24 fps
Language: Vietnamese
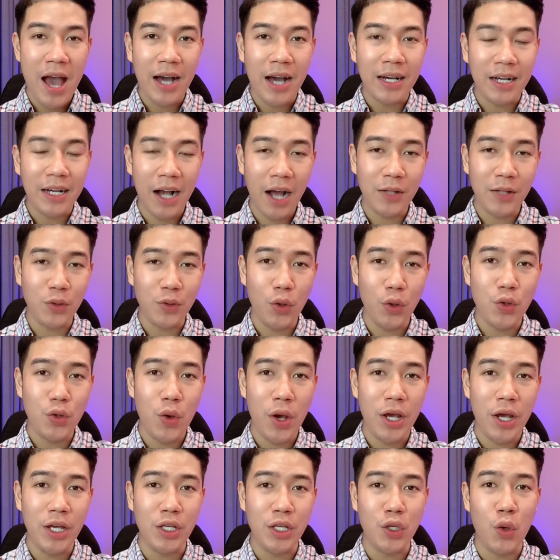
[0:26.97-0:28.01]
Kênh của
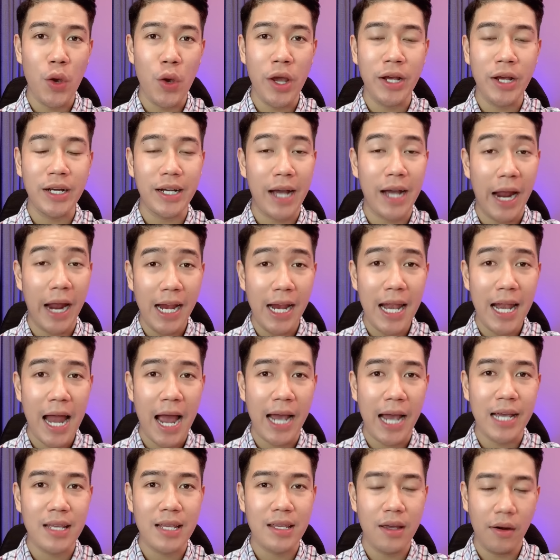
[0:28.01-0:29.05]
Duy chuyên kể
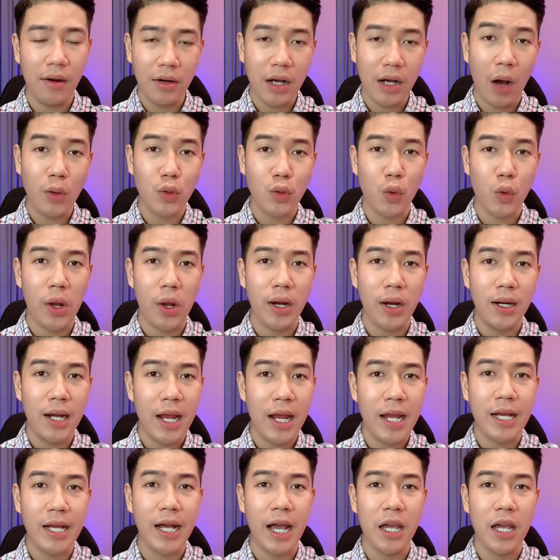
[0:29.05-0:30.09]
lại những câu chuyện ly
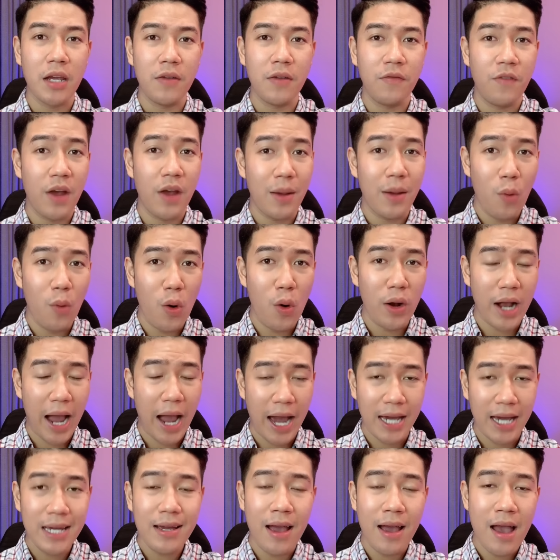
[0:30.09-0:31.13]
kỳ về bùa
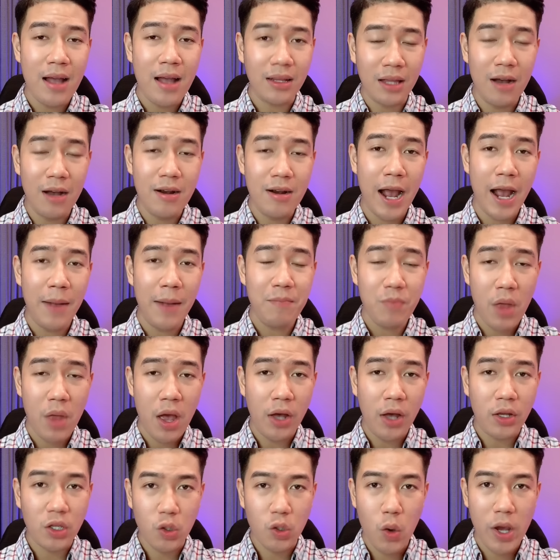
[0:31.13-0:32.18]
ngải, thư ếm,
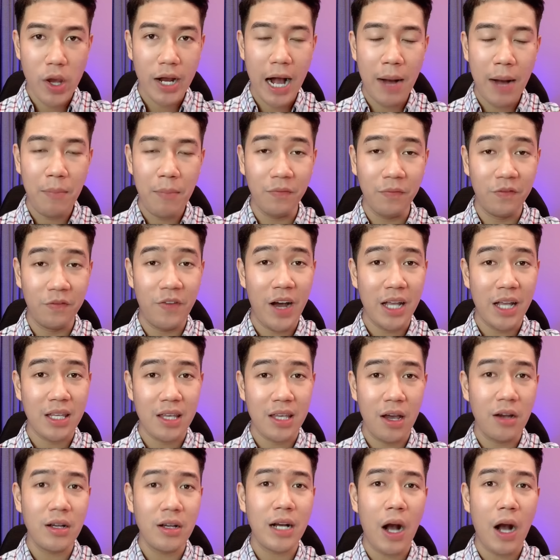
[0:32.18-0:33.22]
duyên âm và
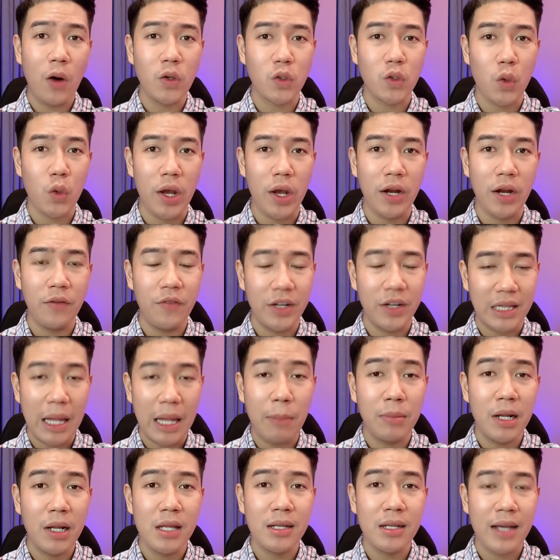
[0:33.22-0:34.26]
những câu chuyện về tâm
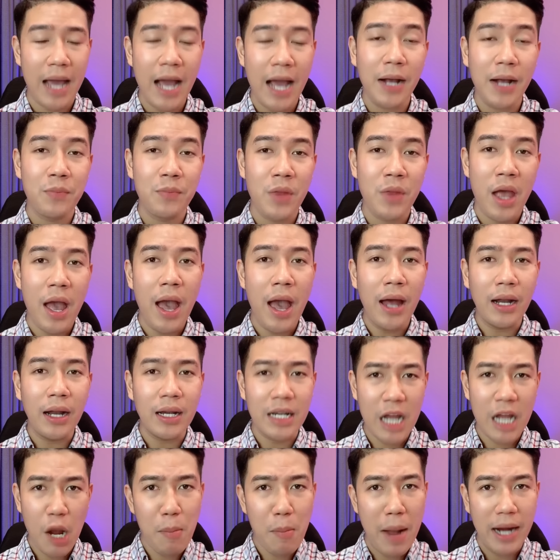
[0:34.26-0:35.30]
linh khác.
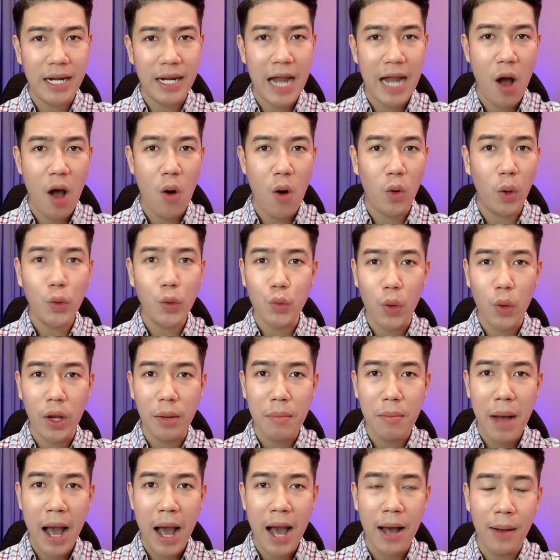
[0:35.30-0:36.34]
Nếu bạn nào có chuyện
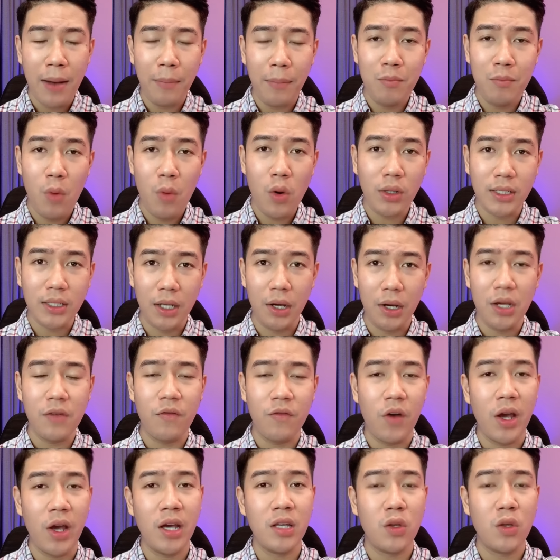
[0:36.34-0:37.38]
ma muốn gửi
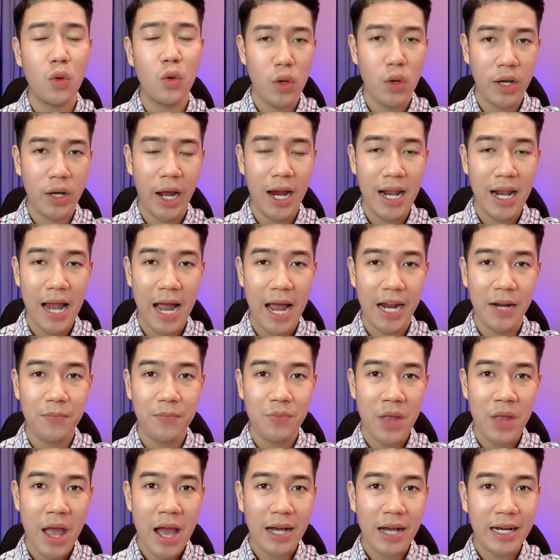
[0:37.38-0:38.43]
về cho Duy kể lại,
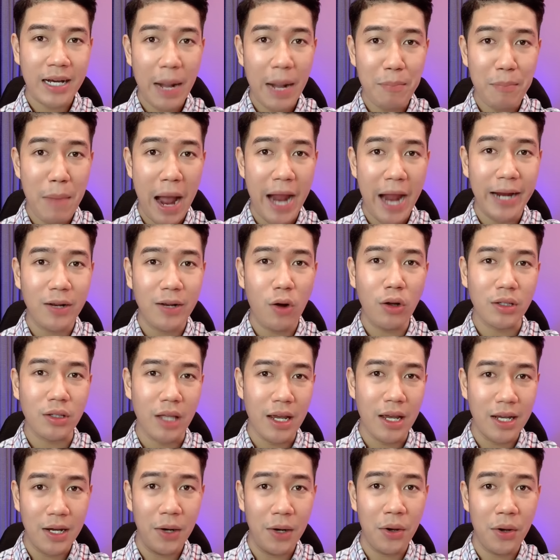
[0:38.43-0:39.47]
các bạn có thể
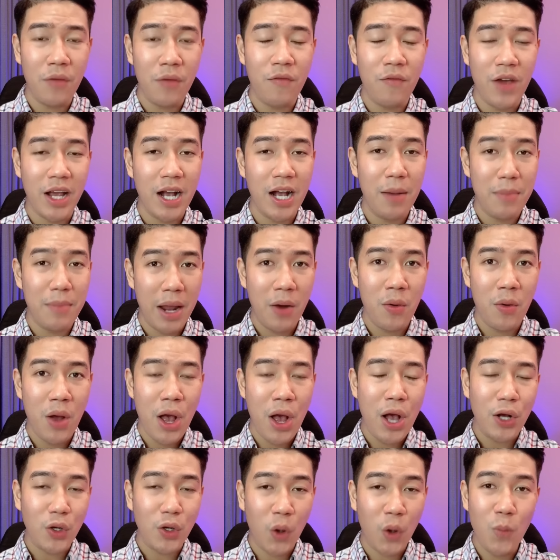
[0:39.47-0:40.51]
gửi về Gmail
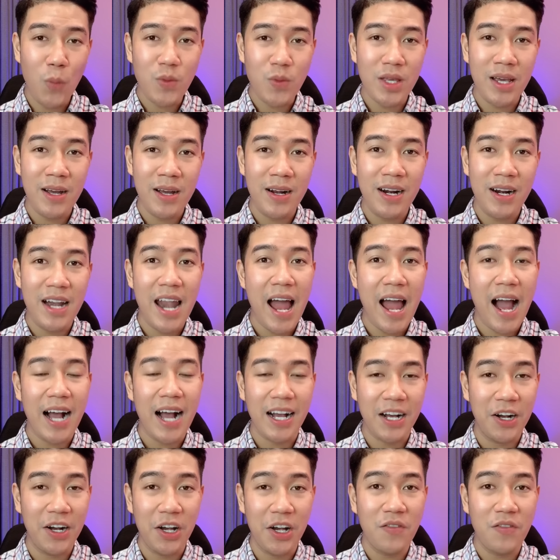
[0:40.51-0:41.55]
cũng như là
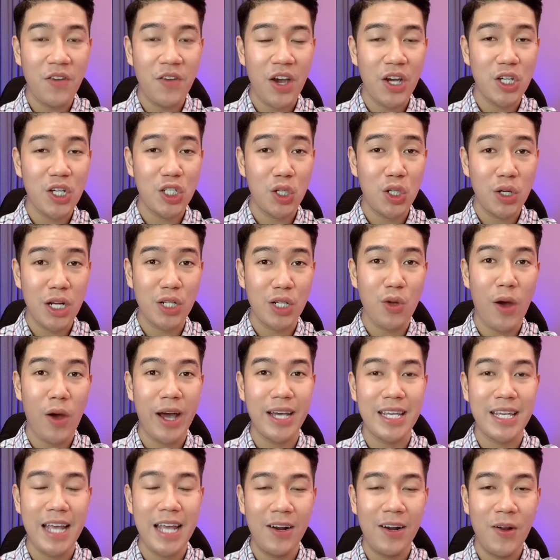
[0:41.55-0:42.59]
gửi về số điện thoại
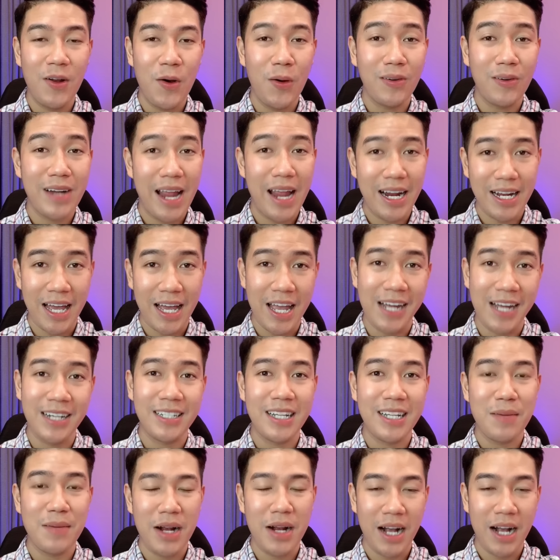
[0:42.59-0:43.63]
Zalo đang hiện
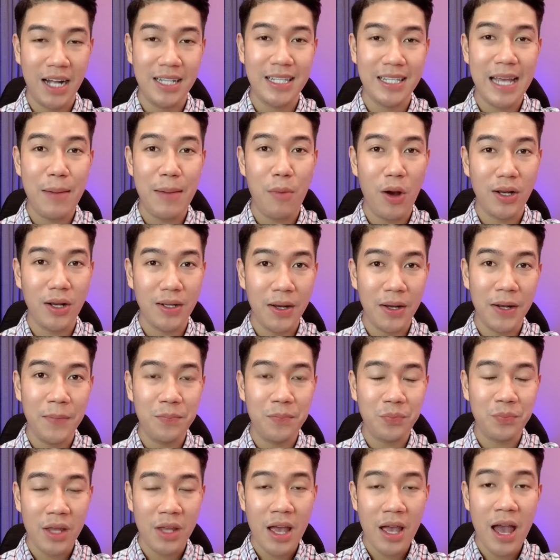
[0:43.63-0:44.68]
trên màn hình nha mọi người.
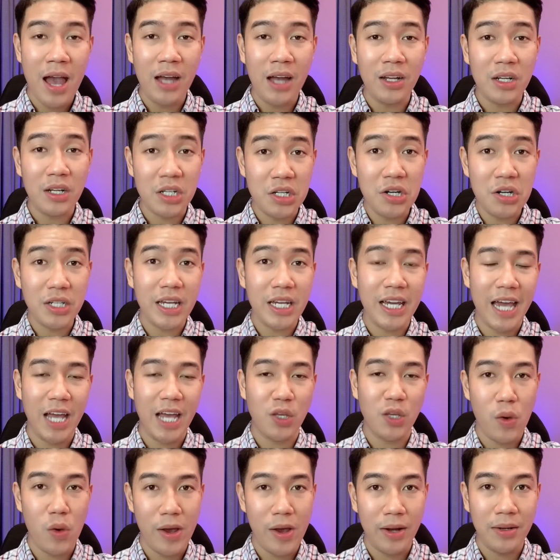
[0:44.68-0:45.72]
Trước khi nghe
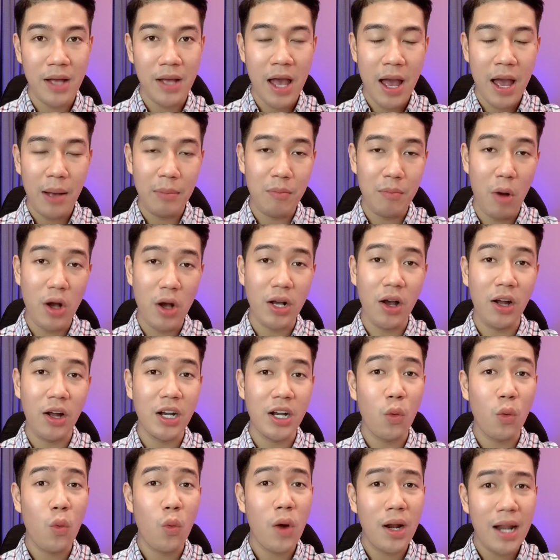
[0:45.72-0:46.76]
chuyện, mọi người
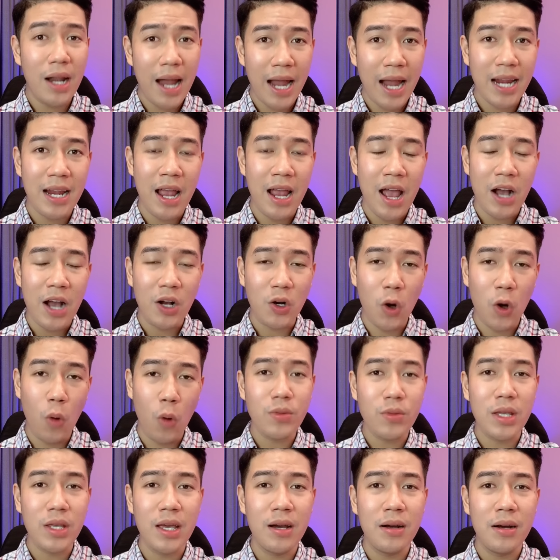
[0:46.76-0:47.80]
đừng quên like
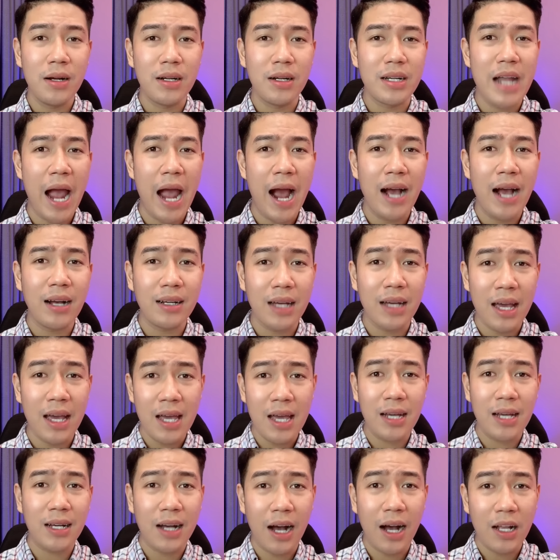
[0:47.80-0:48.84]
cũng như đăng ký
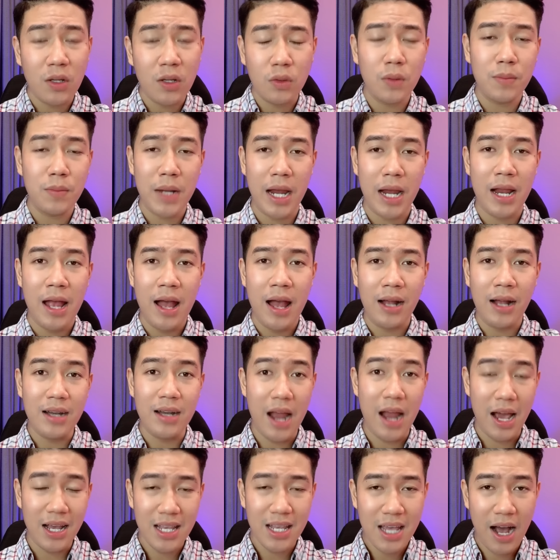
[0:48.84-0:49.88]
kênh youtube này
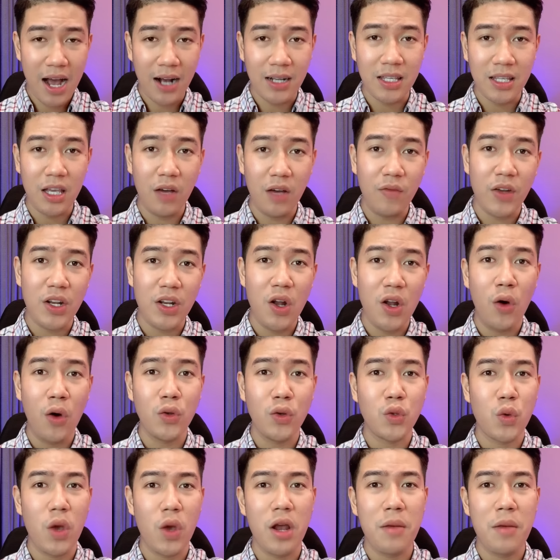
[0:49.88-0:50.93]
để nhận những video
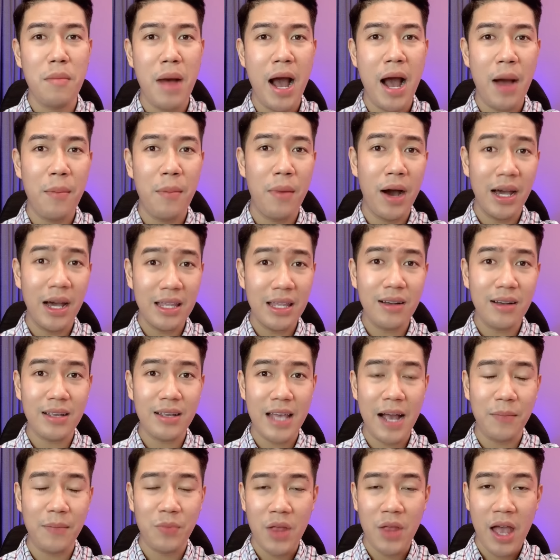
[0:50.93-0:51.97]
chuyện ma mới nhất
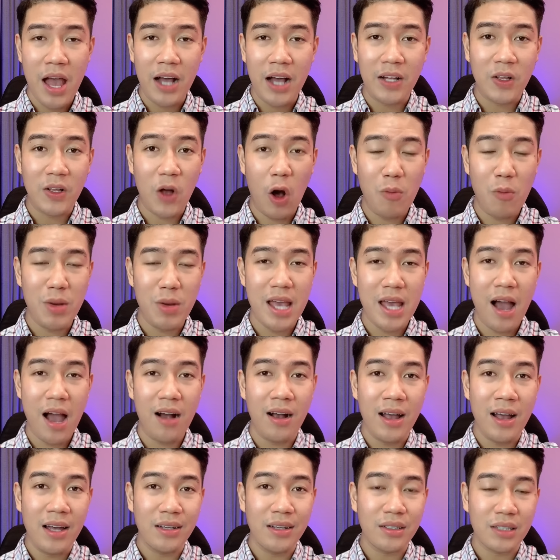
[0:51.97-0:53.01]
nha. Còn bây giờ
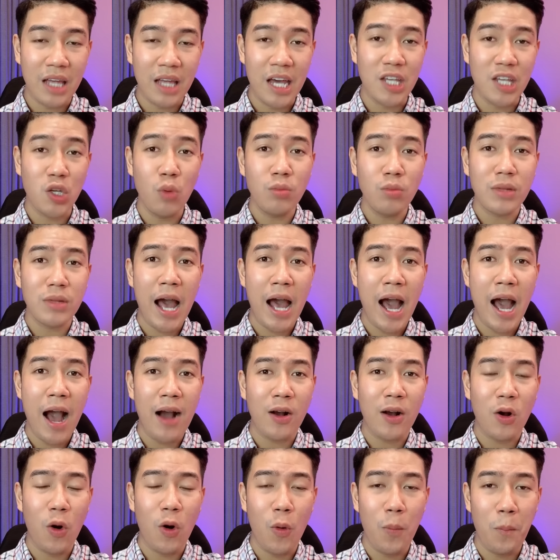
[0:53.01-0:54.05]
thì chúng ta
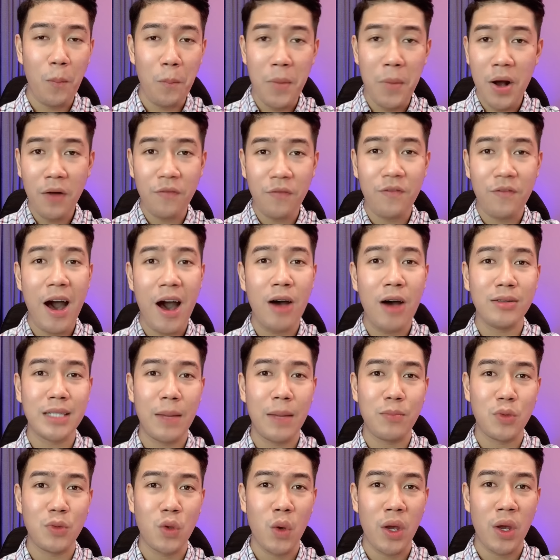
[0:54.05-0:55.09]
cùng bước vào tập
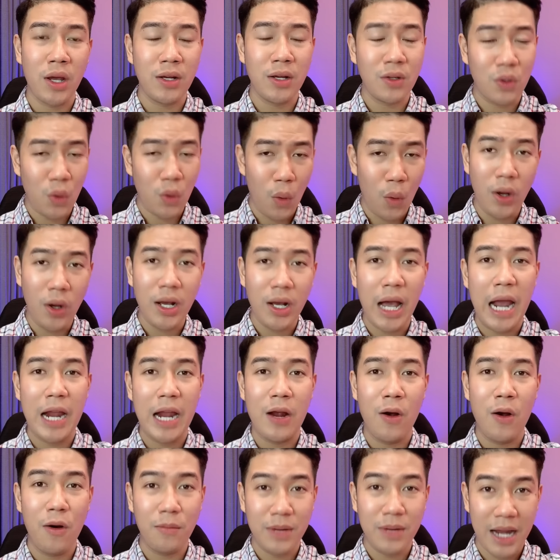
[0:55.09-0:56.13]
truyện của ngày
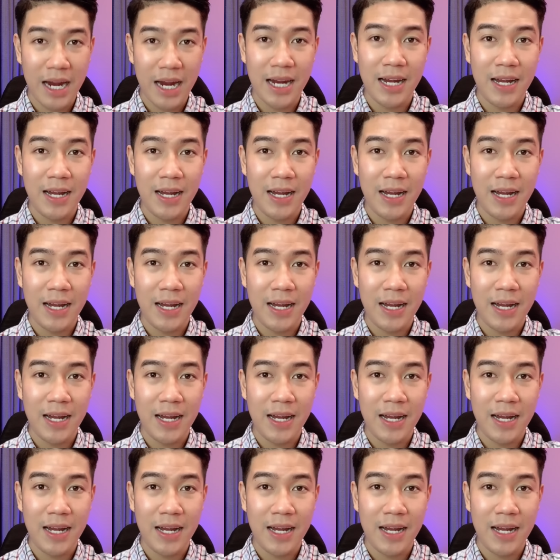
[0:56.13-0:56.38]
hôm nay.